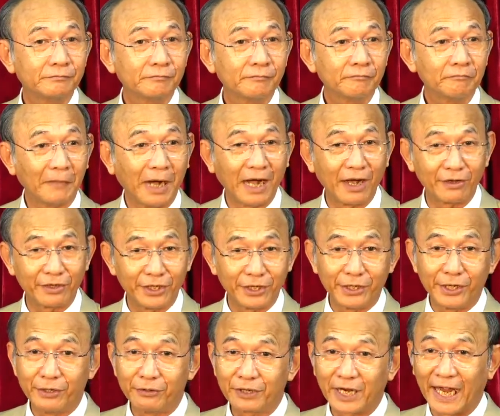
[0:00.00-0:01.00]
bao nhiêu
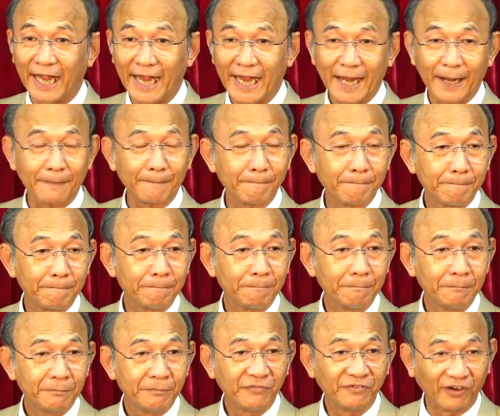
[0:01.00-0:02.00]
điều khác.
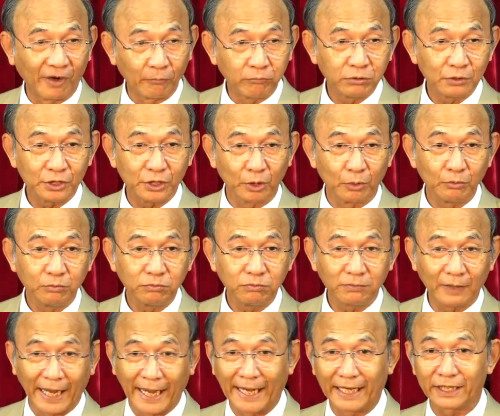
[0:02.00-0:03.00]
Phóng túng,
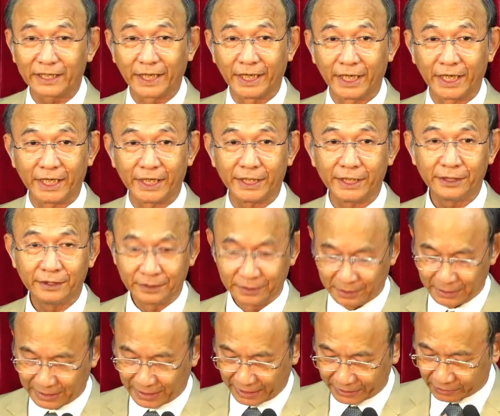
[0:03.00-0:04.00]
ăn chơi
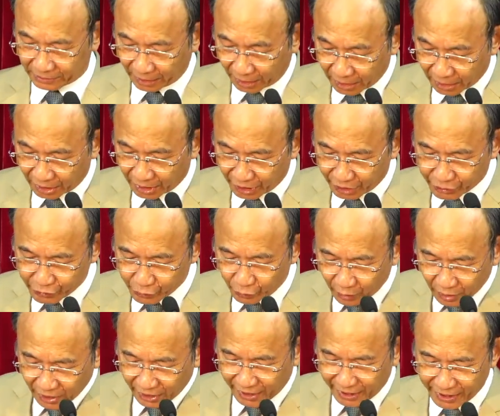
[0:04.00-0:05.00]
là tự chuốc
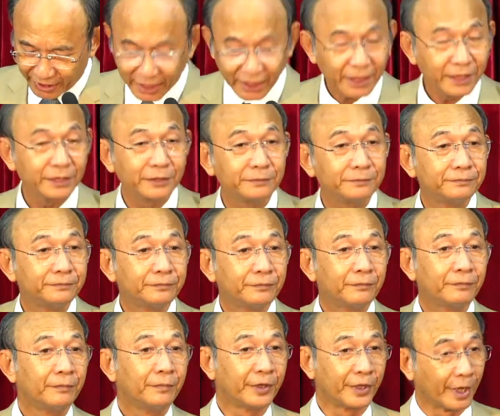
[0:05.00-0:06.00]
lấy
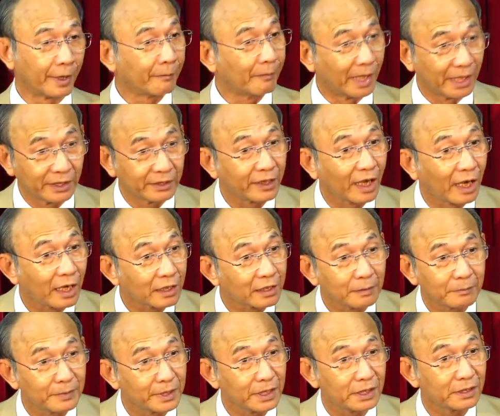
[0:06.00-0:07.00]
những bệnh tật cho
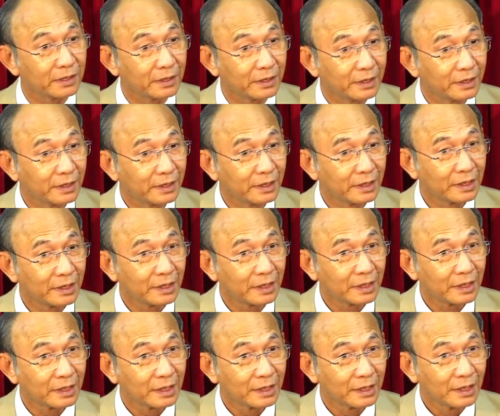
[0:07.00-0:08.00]
mình.
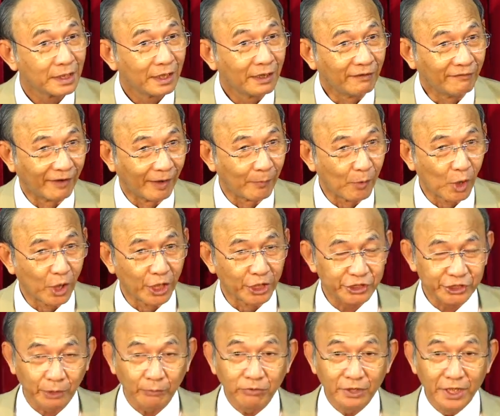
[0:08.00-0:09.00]
Và một người
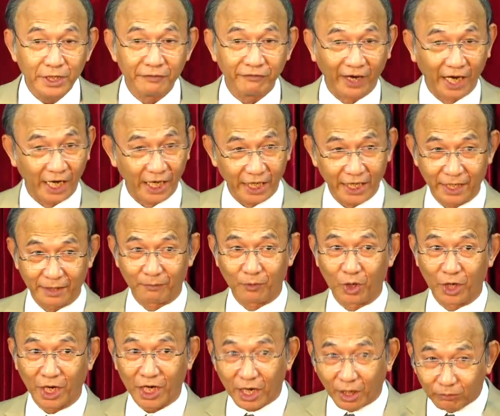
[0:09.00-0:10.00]
sống như vậy là một
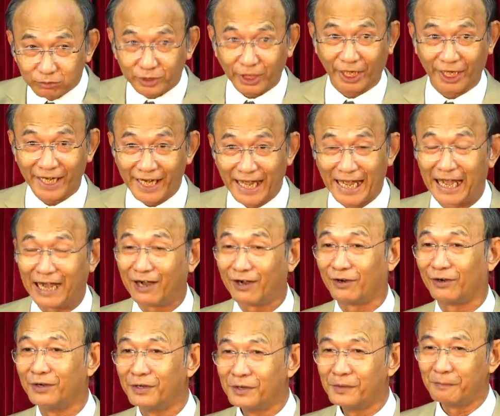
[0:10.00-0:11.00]
người không thể
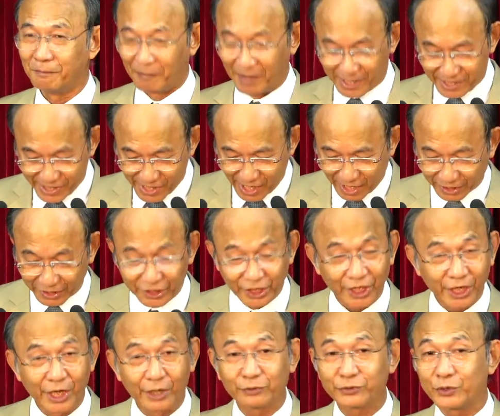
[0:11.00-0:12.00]
nào mà nhận được
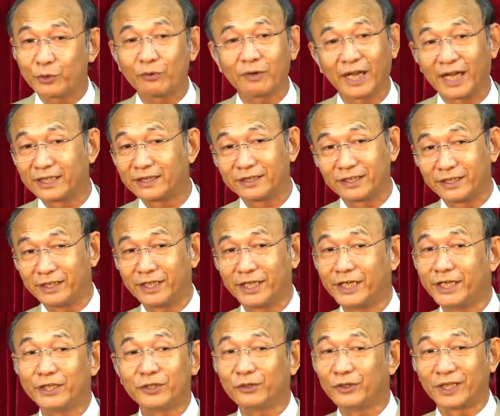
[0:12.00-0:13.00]
điều chúc lành từ nơi
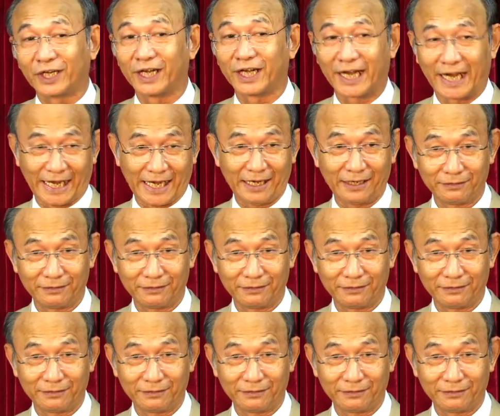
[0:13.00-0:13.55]
Đức Chúa Trời cả.